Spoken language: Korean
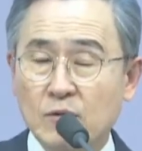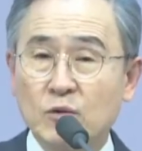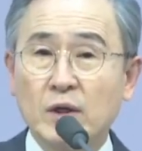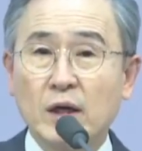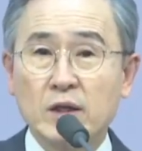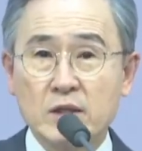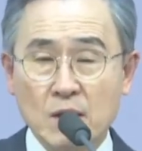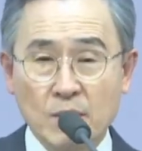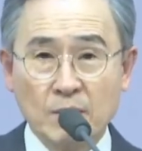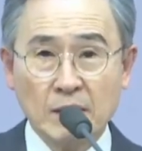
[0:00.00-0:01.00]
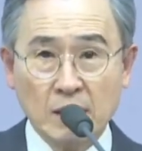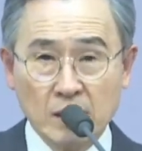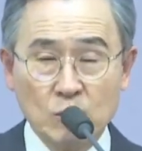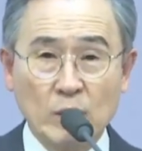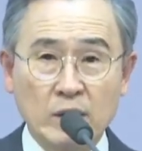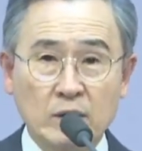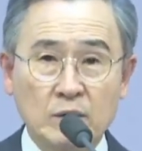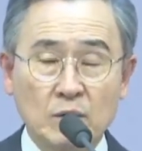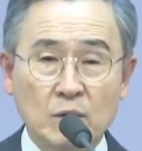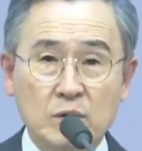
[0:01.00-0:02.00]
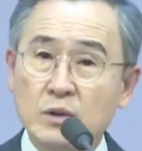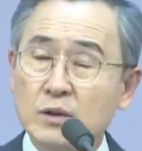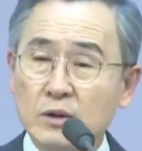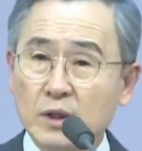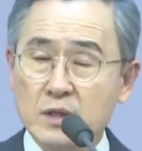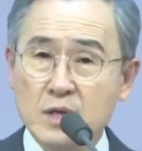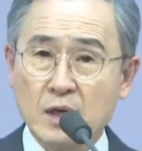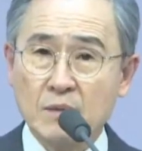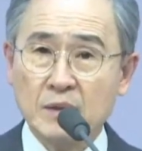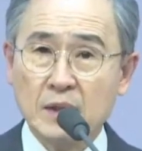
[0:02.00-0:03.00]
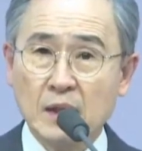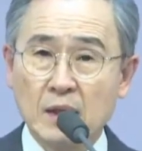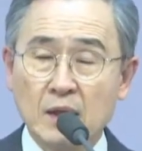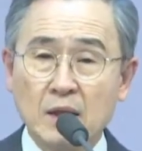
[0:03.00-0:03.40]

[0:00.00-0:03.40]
우리가 이 새벽마다 기도하는 것도 저는 그렇게 생각합니다.